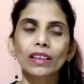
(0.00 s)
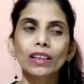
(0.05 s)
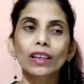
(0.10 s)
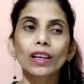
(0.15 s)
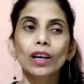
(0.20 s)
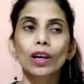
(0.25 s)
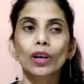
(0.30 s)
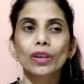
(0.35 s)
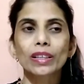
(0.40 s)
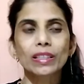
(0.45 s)

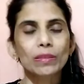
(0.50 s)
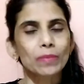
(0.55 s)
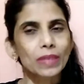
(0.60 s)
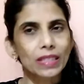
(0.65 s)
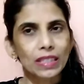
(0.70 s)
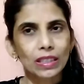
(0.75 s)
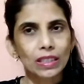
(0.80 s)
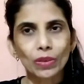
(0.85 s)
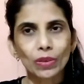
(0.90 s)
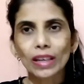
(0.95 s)
हैं और
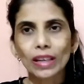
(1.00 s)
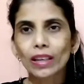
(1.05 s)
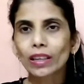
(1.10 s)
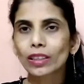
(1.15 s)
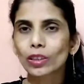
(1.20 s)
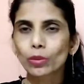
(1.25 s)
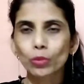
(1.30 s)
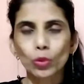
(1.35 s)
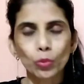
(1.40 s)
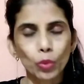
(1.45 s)
स्पेशल वार्ड है
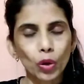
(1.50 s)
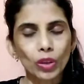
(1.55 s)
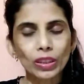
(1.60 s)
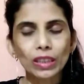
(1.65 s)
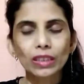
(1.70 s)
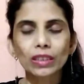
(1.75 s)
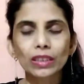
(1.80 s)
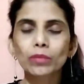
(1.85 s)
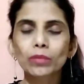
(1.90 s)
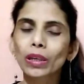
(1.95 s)
तो, तो
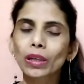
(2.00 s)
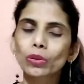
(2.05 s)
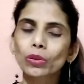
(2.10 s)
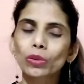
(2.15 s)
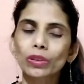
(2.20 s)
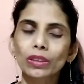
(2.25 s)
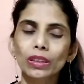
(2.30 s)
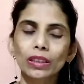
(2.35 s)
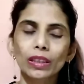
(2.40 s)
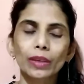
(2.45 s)
बहुत अच्छी बात
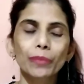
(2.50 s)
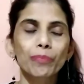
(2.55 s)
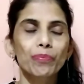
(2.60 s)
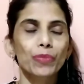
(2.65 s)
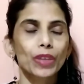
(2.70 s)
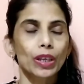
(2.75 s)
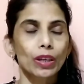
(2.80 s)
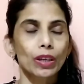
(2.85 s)
होती है